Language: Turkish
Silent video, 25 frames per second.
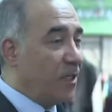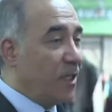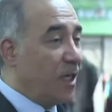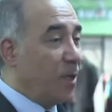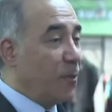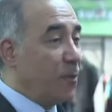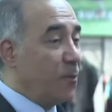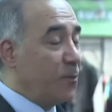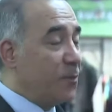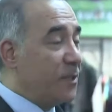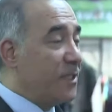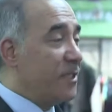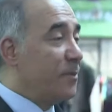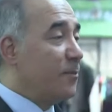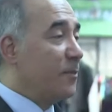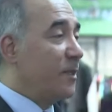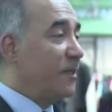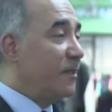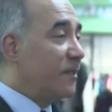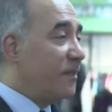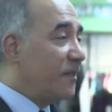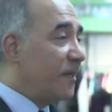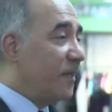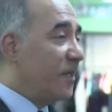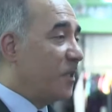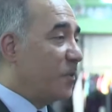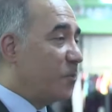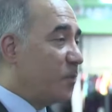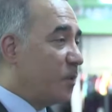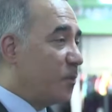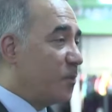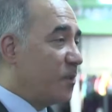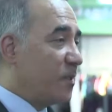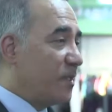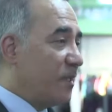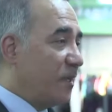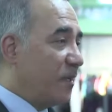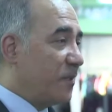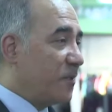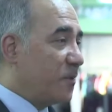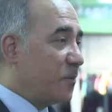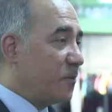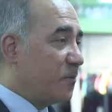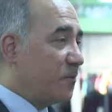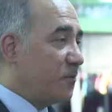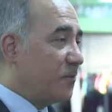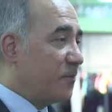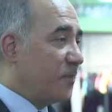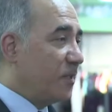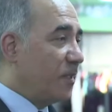Ama bizim de dikkat etmemiz lazım.